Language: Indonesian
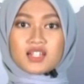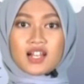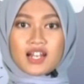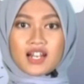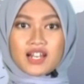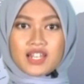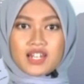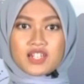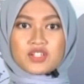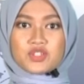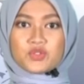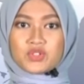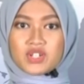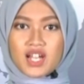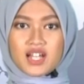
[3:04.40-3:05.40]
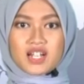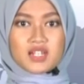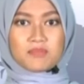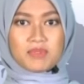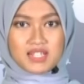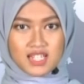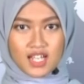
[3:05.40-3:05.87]
terlarang ini sudah
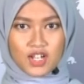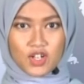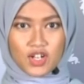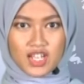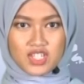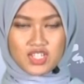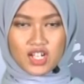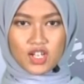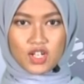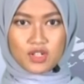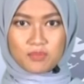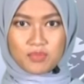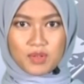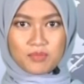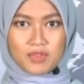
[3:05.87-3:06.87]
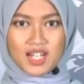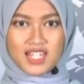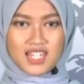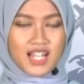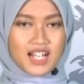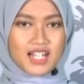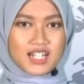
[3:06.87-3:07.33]
dipesan oleh calon
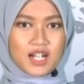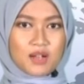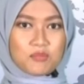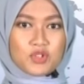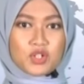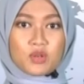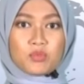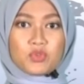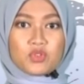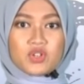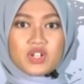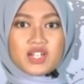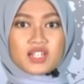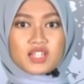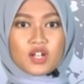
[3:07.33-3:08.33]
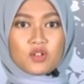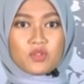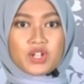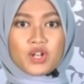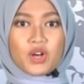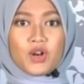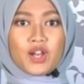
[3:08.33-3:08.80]
pembelinya, namun keburu
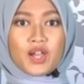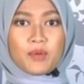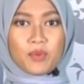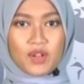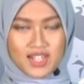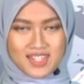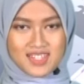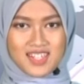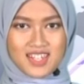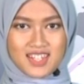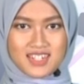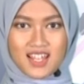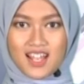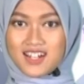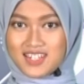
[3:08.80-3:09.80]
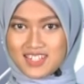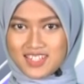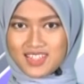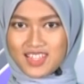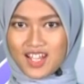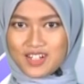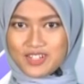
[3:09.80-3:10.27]
diketahui oleh polisi dan
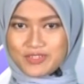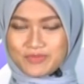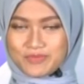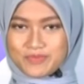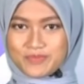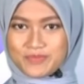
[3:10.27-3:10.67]
disita.